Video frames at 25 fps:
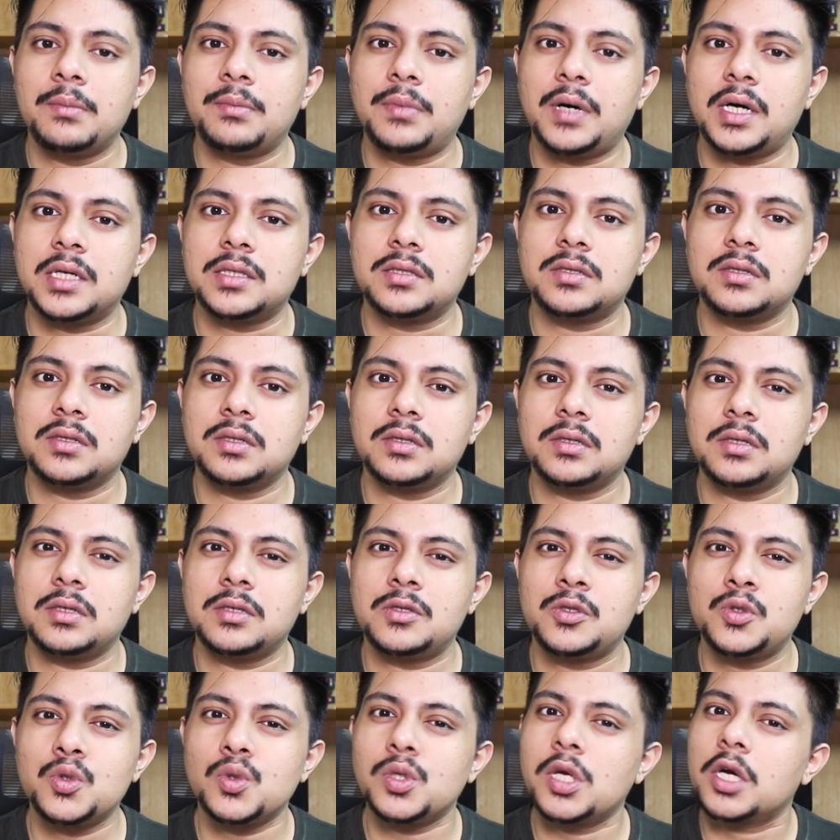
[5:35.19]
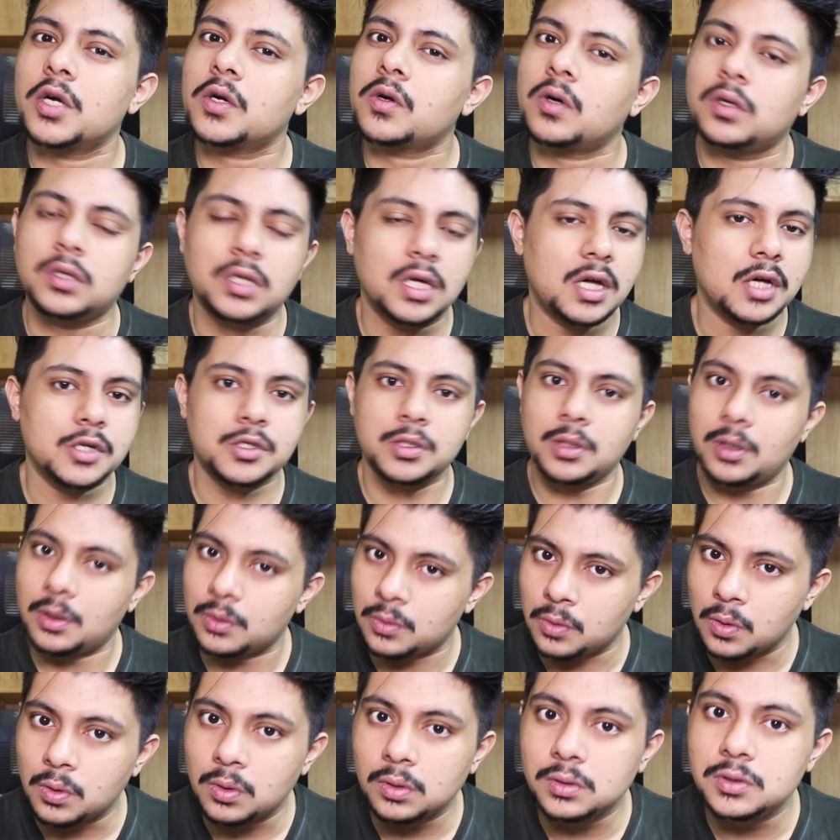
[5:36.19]
বাট টুলের কথায় আসলে
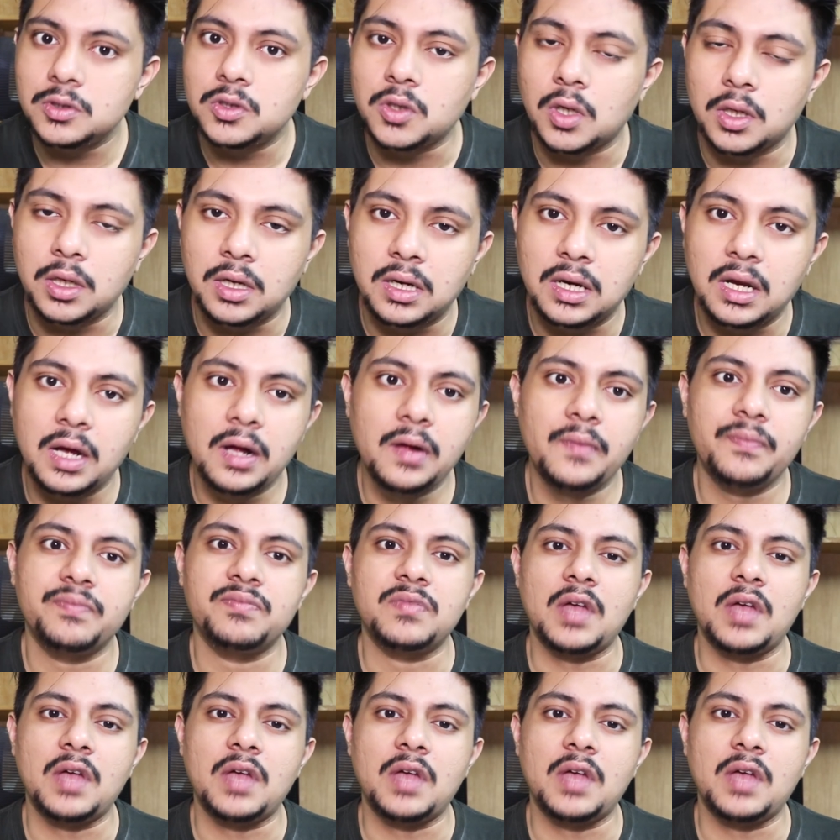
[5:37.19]
গুগল চলে না